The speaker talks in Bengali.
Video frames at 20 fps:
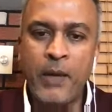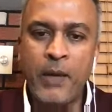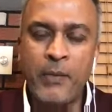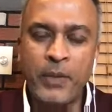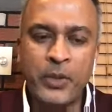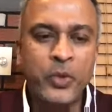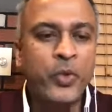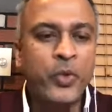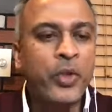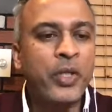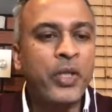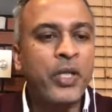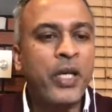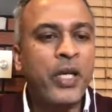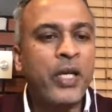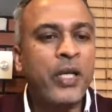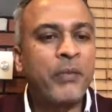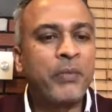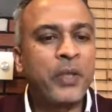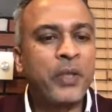আমার শরীর
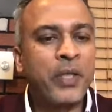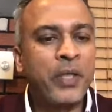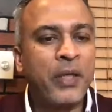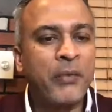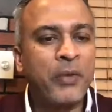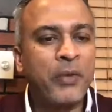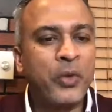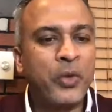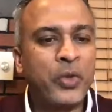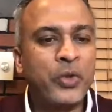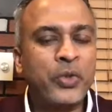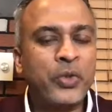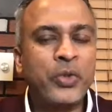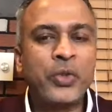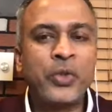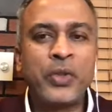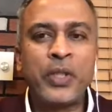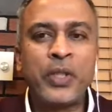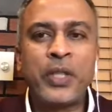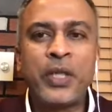খারাপ কিনা আমি
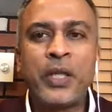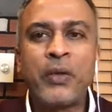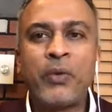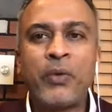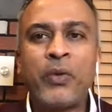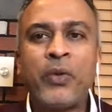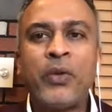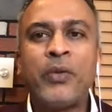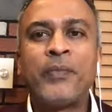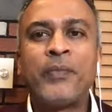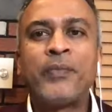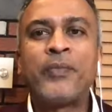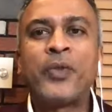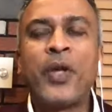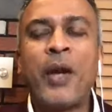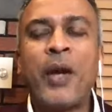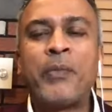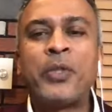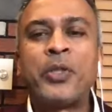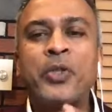অসুস্থ কিনা এগুলো
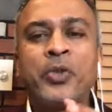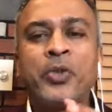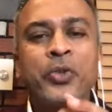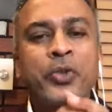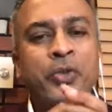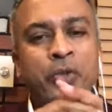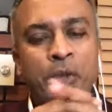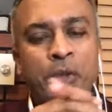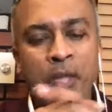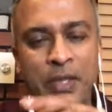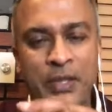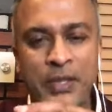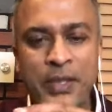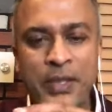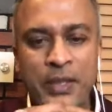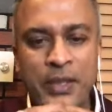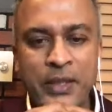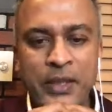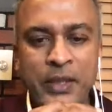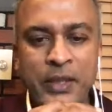তো আমি সুস্থ আছি
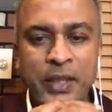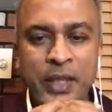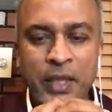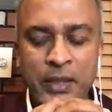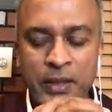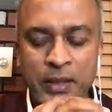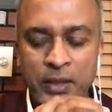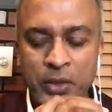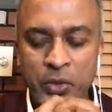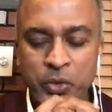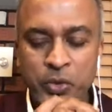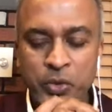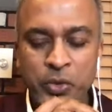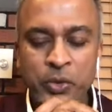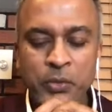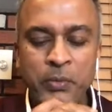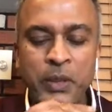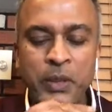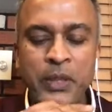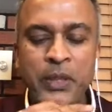এটি একটি
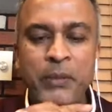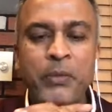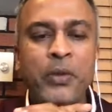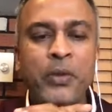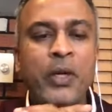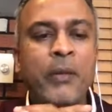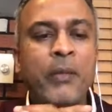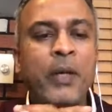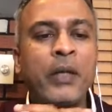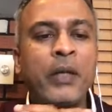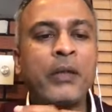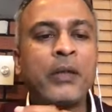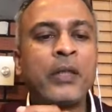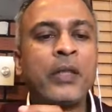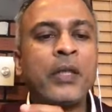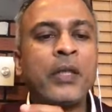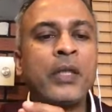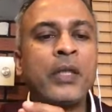সুসংবাদ এবং আমার